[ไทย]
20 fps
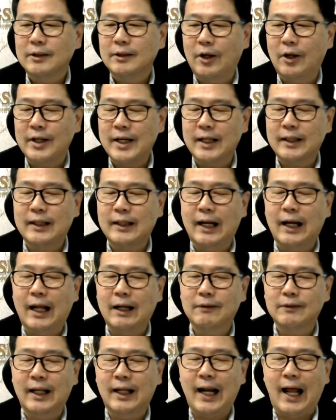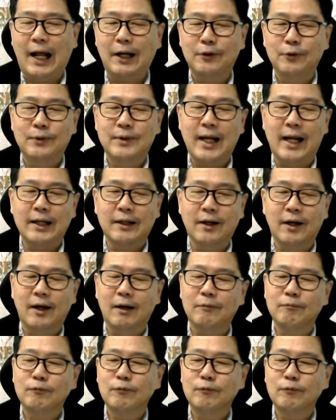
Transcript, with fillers: ตอนนี้ตลาดตลาดส่วนใหญ่ก็